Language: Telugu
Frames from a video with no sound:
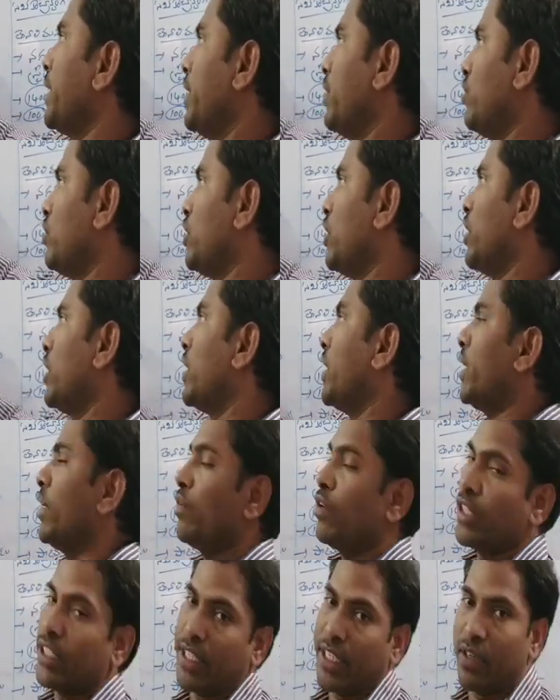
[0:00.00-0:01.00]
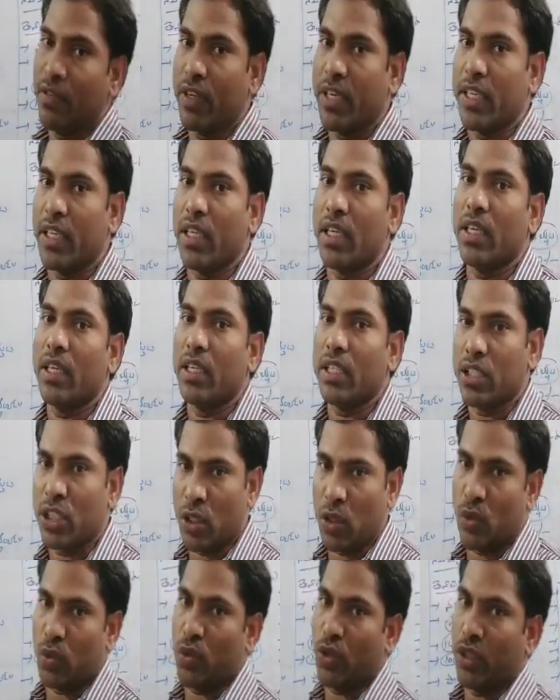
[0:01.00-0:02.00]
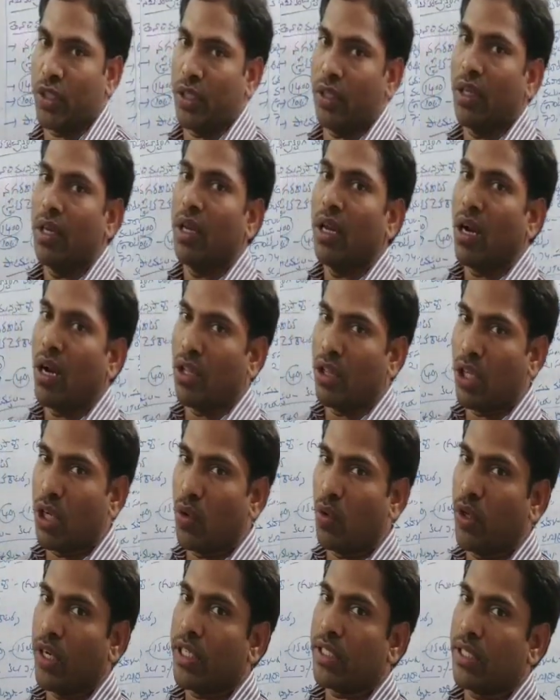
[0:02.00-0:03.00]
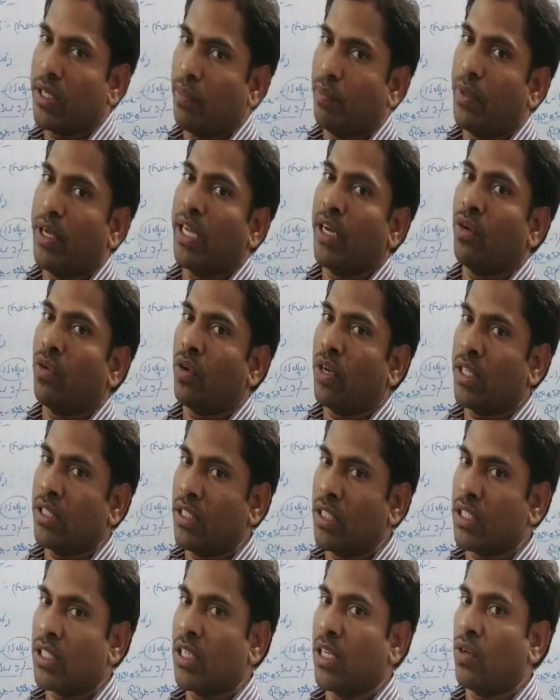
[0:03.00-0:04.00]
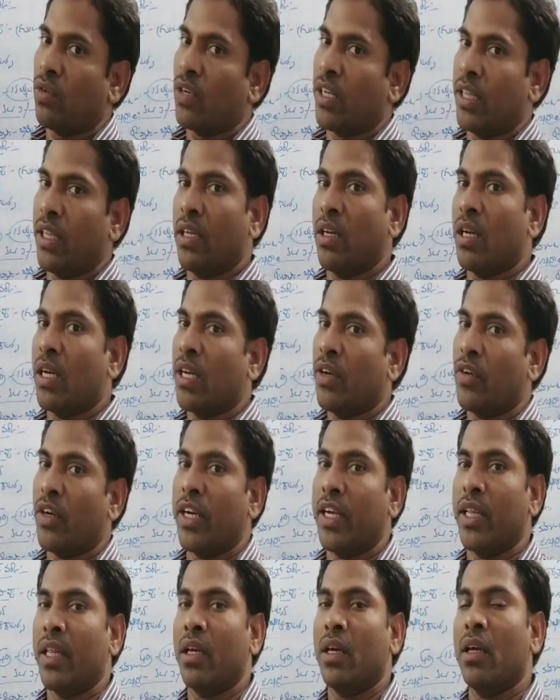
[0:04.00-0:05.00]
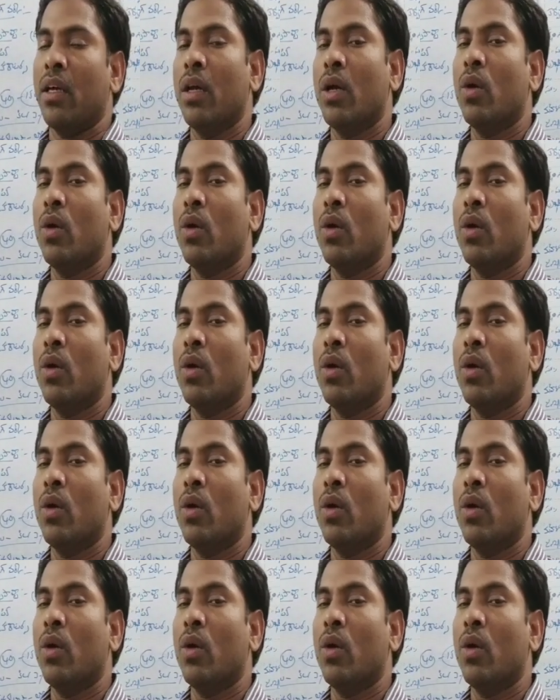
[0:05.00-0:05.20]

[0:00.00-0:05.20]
డివిజన్లుగా డివైడ్ చేయడం అనేది జరుగుతుంది అందులో ఉండే సభ్యులు ఎవరు అధ్యక్షులు ఎవరు అధికారులు ఎవరు అనేది